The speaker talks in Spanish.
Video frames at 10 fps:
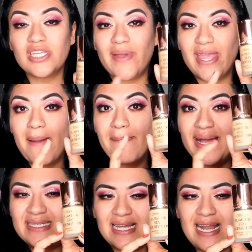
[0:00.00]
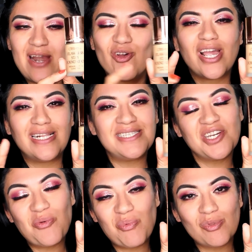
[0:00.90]
se veía más claro que el
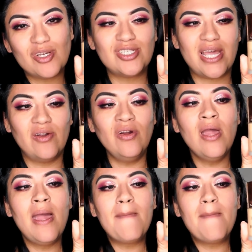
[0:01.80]
5.0,